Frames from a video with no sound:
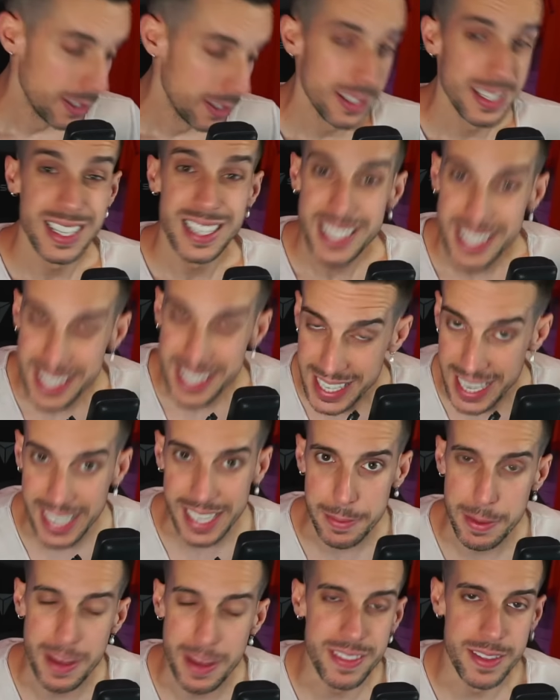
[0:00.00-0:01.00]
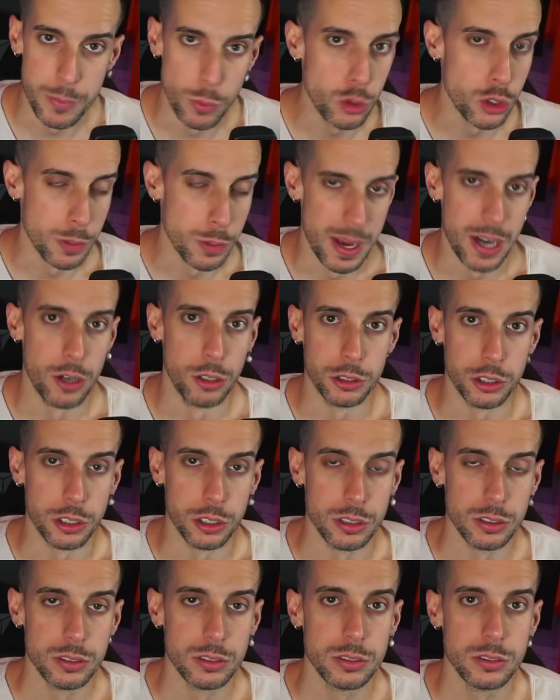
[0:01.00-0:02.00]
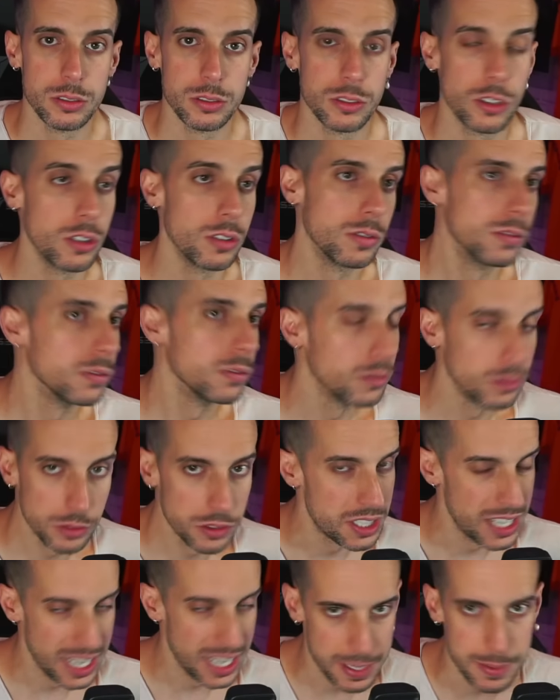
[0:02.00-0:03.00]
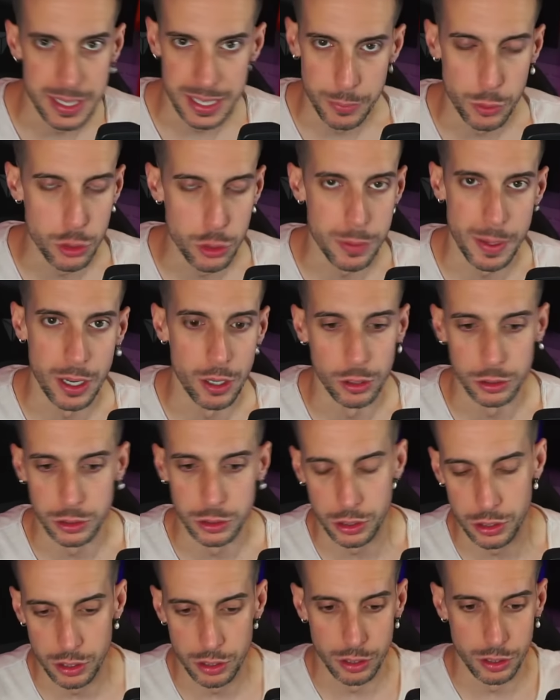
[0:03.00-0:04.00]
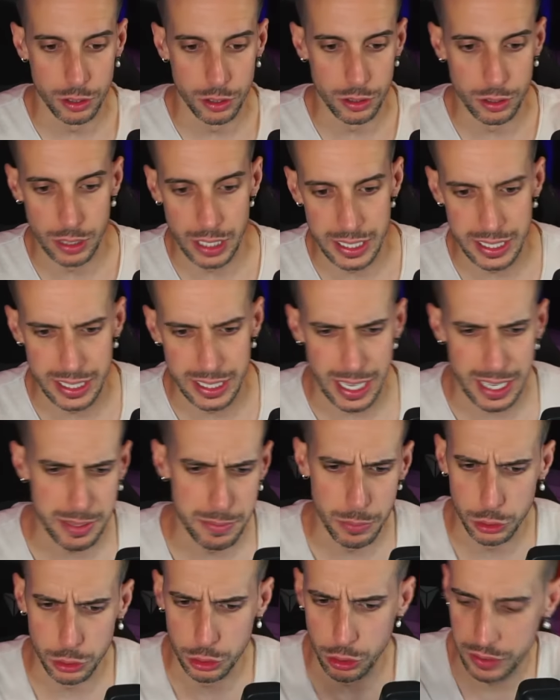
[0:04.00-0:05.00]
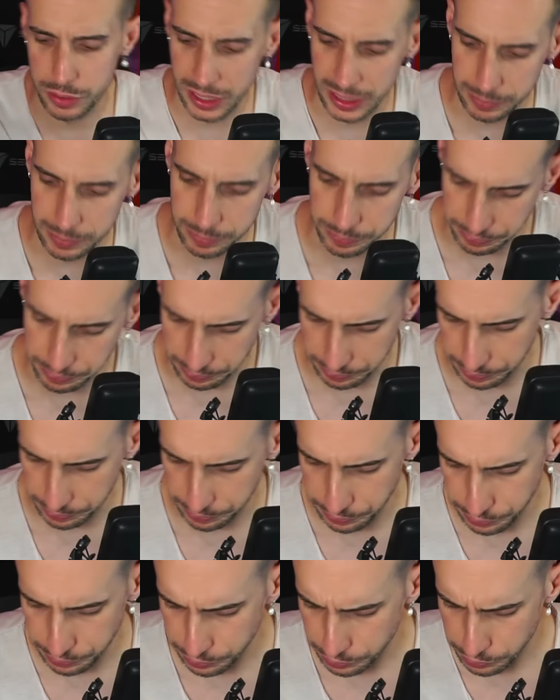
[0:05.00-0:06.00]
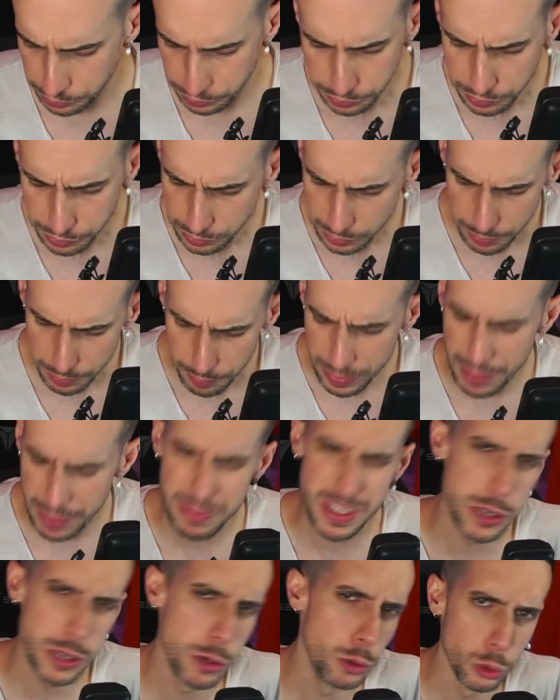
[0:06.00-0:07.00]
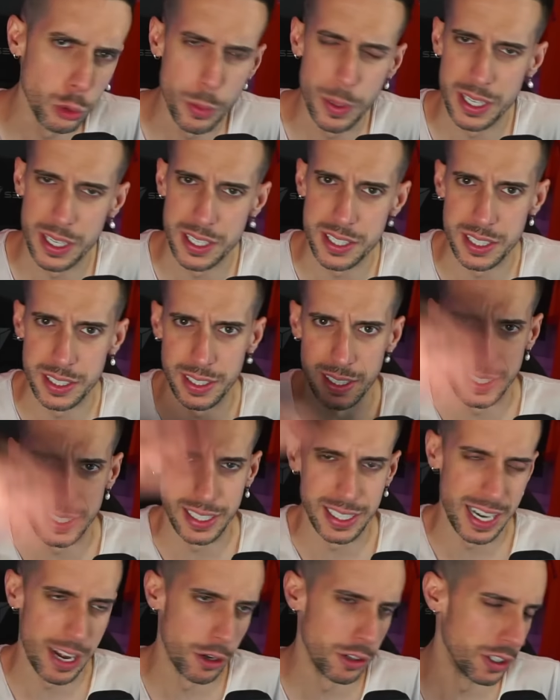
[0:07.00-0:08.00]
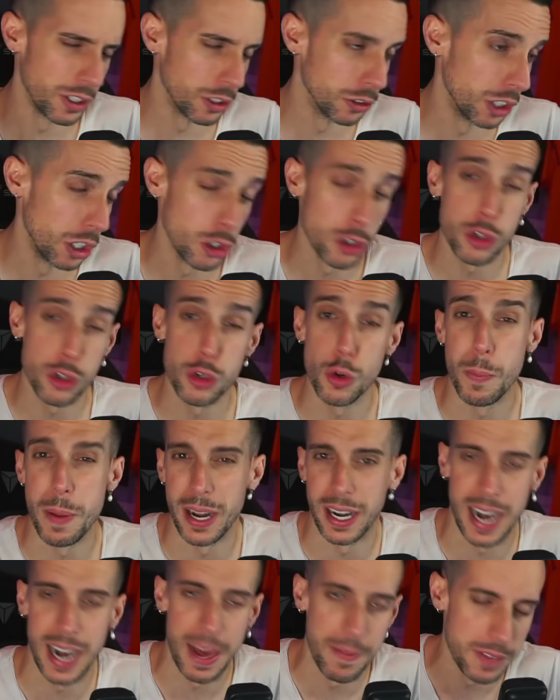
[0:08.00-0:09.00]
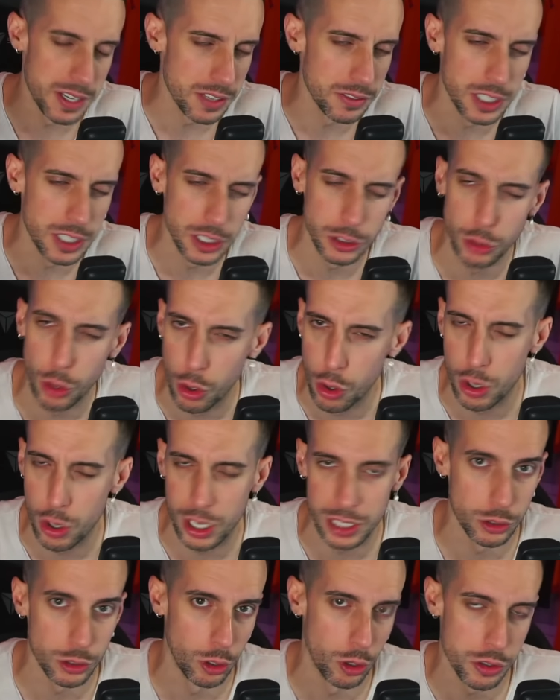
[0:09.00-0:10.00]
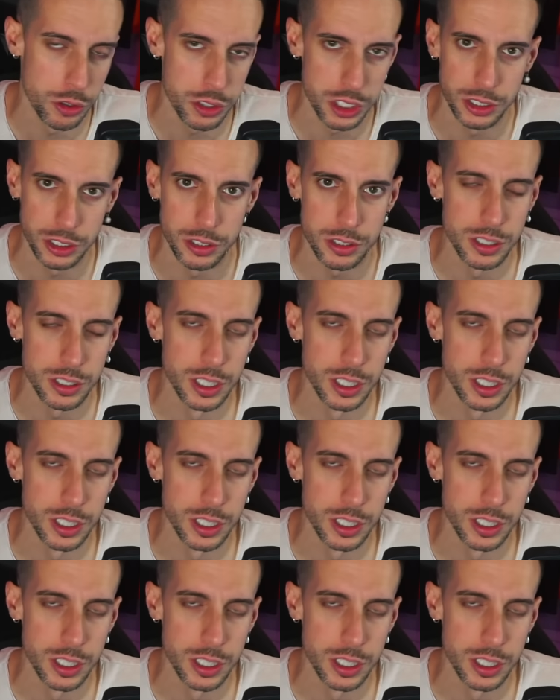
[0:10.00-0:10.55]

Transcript: Sé que venden mucho más lo otro. Sé que vende mucho más lo otro, ¿no? hay, un montón de, de youtubers y de creadores de contenido súper grandes en TikTok, en todos los sitios,